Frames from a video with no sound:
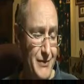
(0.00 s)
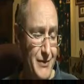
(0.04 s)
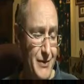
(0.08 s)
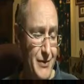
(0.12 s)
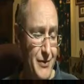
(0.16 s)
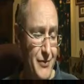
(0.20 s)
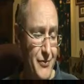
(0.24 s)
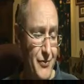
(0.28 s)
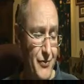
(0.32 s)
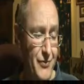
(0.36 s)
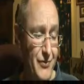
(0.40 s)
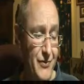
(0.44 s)

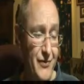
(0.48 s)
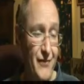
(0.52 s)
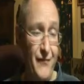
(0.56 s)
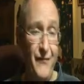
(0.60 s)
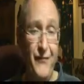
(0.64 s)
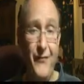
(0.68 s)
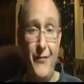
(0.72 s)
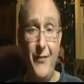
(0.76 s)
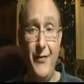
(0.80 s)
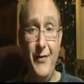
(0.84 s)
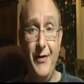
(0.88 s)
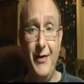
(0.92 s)
die große
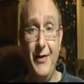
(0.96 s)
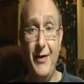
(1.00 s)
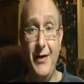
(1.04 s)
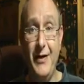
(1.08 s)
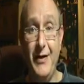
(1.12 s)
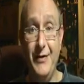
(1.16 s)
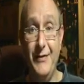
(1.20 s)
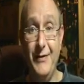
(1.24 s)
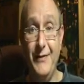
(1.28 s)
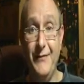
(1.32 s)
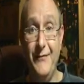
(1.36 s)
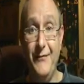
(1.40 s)
Freude
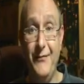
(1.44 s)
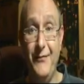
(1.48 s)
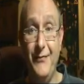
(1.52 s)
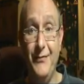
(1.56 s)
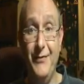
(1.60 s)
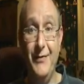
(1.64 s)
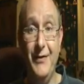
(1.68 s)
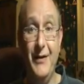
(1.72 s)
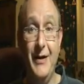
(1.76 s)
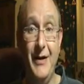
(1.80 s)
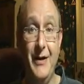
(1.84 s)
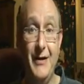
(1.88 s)
daran
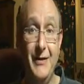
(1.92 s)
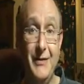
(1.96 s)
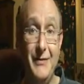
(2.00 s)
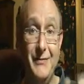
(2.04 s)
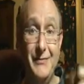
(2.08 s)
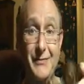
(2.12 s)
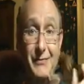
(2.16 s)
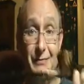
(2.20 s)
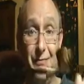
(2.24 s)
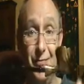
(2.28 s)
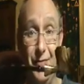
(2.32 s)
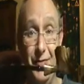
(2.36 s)
empfunden,
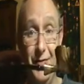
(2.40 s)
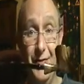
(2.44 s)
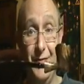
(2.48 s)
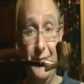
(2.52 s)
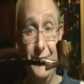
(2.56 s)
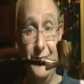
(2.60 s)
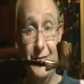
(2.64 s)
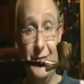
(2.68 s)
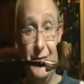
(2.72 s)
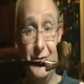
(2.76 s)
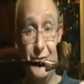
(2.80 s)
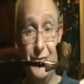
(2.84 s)
solche
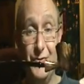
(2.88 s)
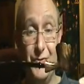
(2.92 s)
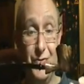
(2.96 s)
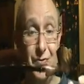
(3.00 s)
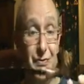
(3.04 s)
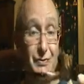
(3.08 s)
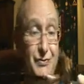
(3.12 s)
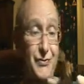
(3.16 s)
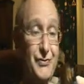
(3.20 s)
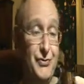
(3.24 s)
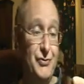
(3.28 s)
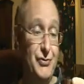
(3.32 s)

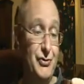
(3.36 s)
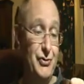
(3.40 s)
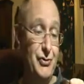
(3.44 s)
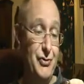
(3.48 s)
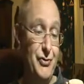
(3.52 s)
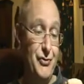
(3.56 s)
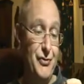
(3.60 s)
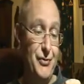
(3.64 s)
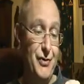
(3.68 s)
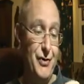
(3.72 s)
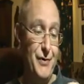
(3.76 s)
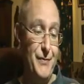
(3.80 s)
wunderschönen
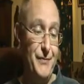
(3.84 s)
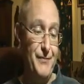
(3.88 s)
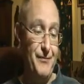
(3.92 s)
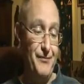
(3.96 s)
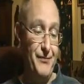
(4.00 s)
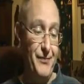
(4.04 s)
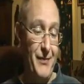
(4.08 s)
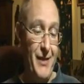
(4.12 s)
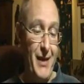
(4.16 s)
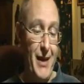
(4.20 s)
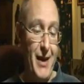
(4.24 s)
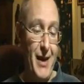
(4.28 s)
Stücke
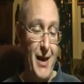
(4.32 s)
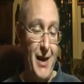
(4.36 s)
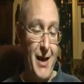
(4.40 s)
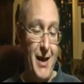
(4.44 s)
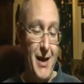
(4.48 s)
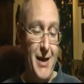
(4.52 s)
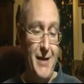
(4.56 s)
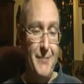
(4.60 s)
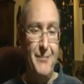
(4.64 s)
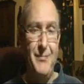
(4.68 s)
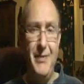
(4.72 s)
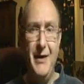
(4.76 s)

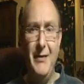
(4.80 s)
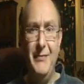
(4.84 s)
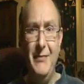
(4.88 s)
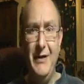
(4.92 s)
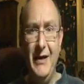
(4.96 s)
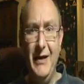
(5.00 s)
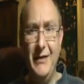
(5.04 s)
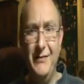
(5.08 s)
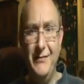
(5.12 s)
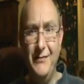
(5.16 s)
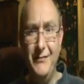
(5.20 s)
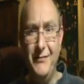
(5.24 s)
beim
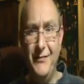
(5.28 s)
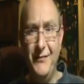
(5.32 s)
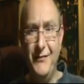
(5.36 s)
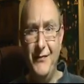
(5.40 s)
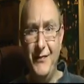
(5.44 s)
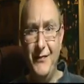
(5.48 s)
Lesen zu